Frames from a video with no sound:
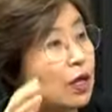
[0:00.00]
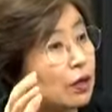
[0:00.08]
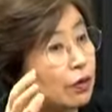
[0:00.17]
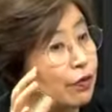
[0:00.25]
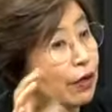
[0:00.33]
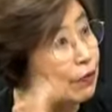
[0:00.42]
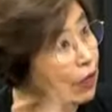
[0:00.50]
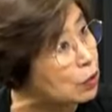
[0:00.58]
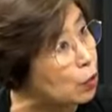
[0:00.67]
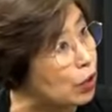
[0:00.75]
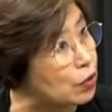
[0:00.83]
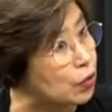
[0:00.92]
그 왜 왜
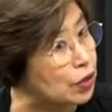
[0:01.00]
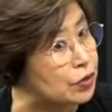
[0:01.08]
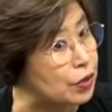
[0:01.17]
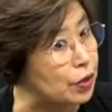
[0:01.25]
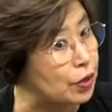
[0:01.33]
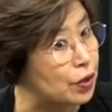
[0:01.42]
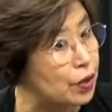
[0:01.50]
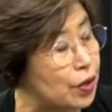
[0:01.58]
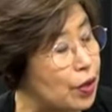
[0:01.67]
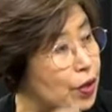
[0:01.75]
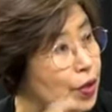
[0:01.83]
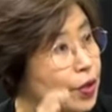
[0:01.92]
소개해 줬겠어요?
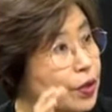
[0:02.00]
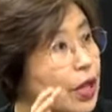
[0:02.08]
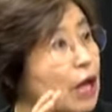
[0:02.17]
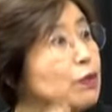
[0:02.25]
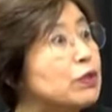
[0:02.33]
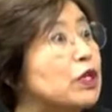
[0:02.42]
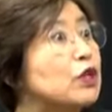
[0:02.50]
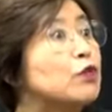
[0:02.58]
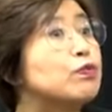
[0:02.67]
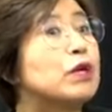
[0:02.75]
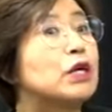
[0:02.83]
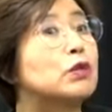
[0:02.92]
탈북자들을
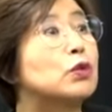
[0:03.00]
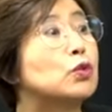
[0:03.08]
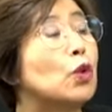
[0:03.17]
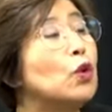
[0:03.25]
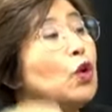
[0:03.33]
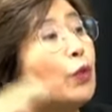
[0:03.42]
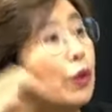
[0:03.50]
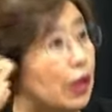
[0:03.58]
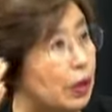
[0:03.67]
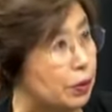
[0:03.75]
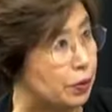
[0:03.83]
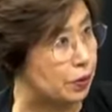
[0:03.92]
북한으로
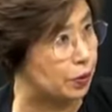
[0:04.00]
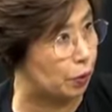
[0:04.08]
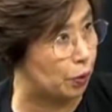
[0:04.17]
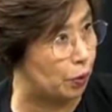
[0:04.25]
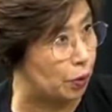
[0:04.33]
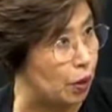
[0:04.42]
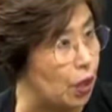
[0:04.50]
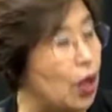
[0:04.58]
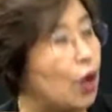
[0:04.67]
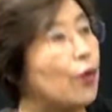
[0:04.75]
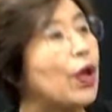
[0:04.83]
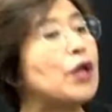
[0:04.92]
돌려보내 도록 그러니까.
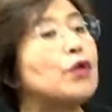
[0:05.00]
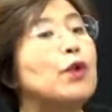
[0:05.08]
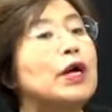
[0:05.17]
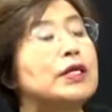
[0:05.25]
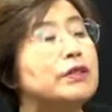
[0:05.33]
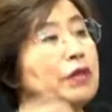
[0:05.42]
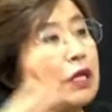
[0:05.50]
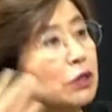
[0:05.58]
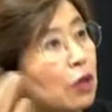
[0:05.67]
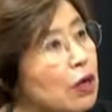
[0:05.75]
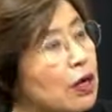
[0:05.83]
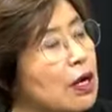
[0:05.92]
회유하기
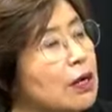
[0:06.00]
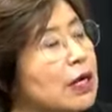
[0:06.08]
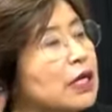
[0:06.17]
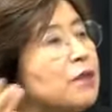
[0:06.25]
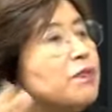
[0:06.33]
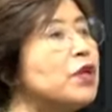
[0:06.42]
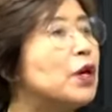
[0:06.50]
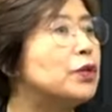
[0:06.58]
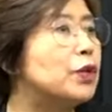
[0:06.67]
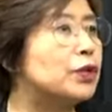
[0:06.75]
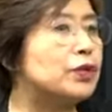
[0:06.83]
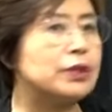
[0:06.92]
위해서 그러니까
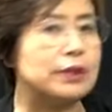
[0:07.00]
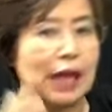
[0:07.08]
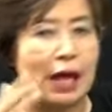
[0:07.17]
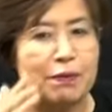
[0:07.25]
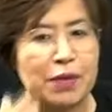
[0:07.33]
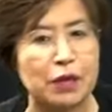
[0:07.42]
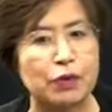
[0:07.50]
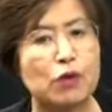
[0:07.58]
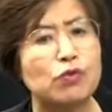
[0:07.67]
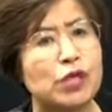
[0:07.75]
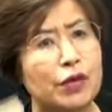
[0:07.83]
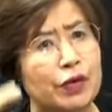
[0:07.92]
김경렬은 대한민국의
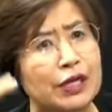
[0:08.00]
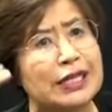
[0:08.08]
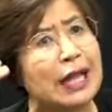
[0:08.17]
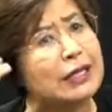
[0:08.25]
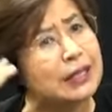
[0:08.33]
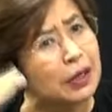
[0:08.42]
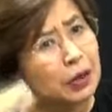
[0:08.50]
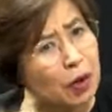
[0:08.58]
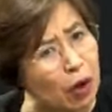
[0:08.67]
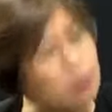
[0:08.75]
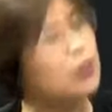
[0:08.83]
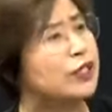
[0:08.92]
국회의원이 될 자격이
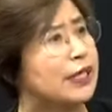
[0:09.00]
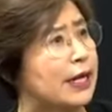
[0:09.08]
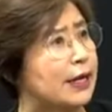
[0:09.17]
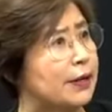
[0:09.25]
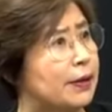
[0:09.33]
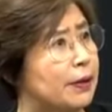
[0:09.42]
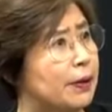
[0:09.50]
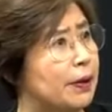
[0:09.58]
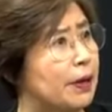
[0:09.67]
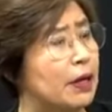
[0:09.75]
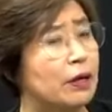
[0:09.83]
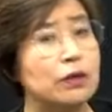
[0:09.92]
없는 자예요.
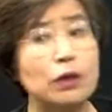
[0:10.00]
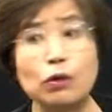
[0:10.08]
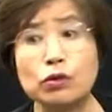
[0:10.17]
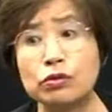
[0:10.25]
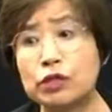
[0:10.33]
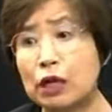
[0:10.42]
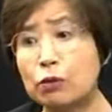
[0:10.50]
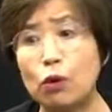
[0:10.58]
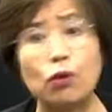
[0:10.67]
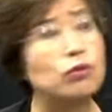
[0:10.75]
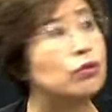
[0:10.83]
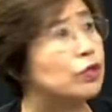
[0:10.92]
근데 그, 그 사람
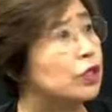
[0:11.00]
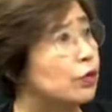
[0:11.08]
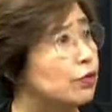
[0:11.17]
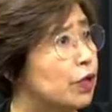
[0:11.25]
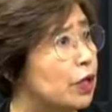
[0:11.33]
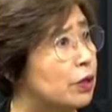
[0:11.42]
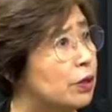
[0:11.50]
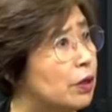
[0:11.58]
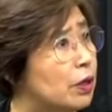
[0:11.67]
어느 지역구예요?